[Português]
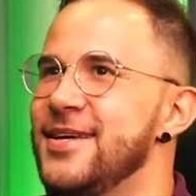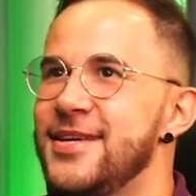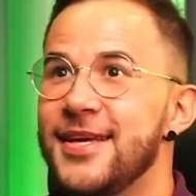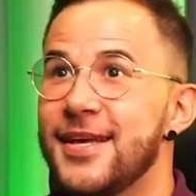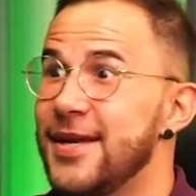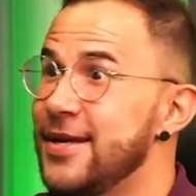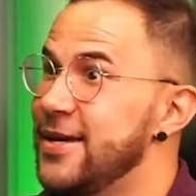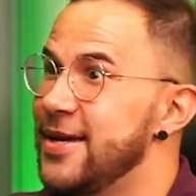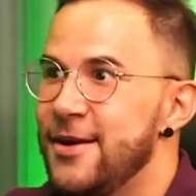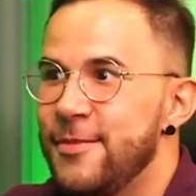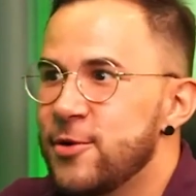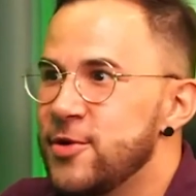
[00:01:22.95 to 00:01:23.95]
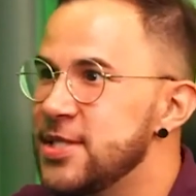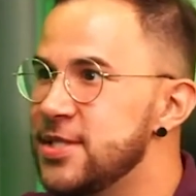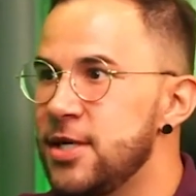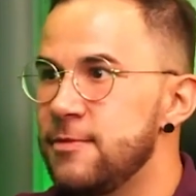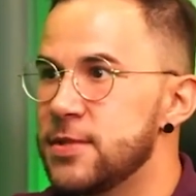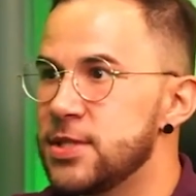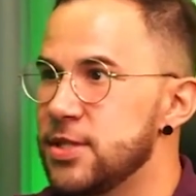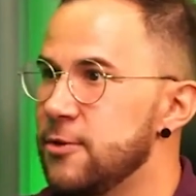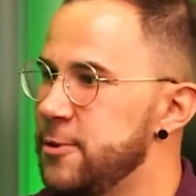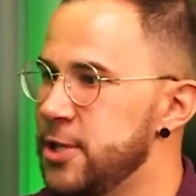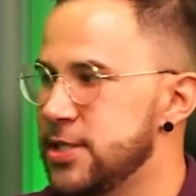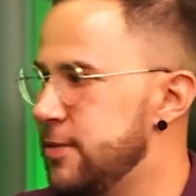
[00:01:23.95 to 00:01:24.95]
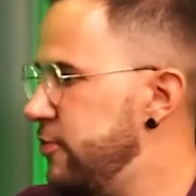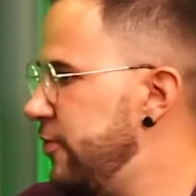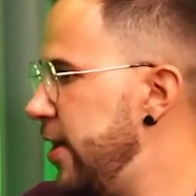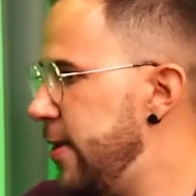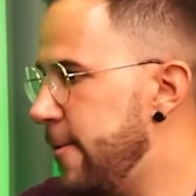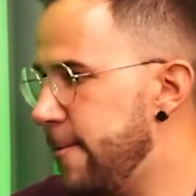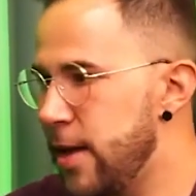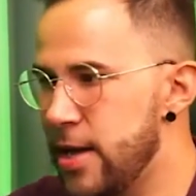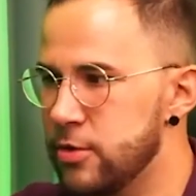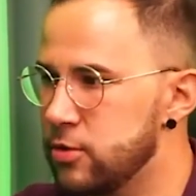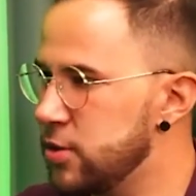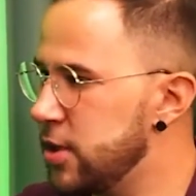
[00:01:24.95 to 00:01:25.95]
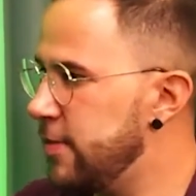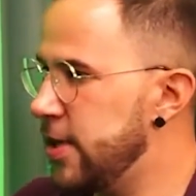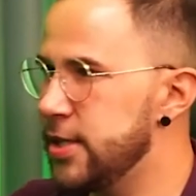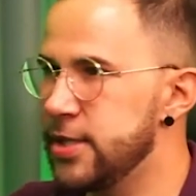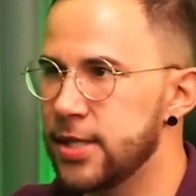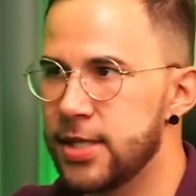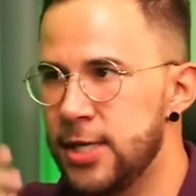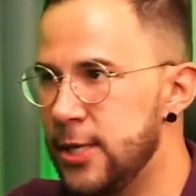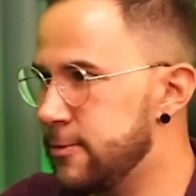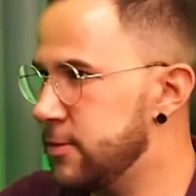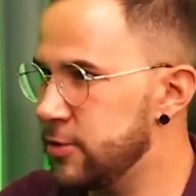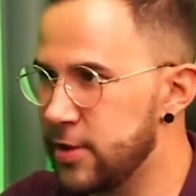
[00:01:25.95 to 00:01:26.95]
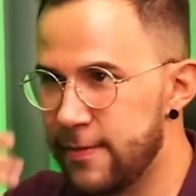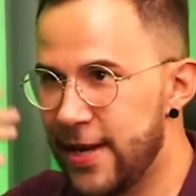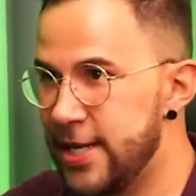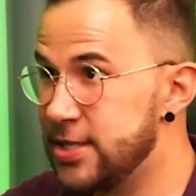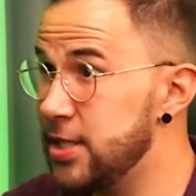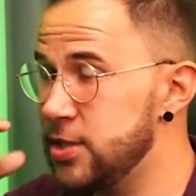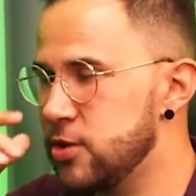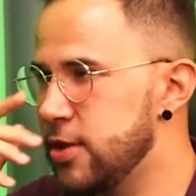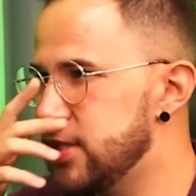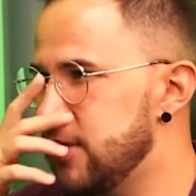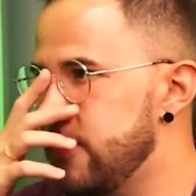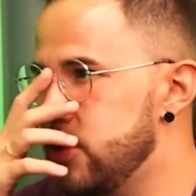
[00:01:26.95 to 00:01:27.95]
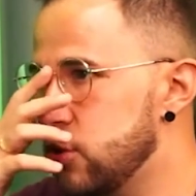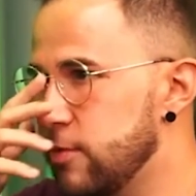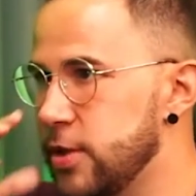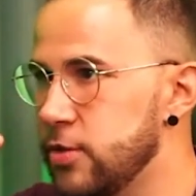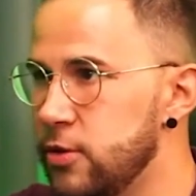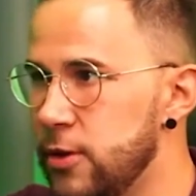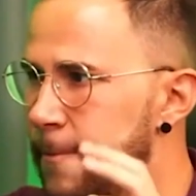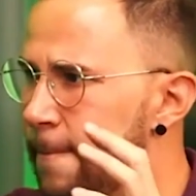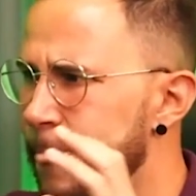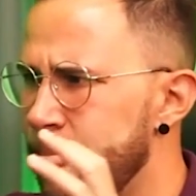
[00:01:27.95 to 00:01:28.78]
E, cara, é uma coisa simples. Então, por exemplo, vai, ah, eu estou trabalhando aqui, então trabalha 6 horas na frente do computador,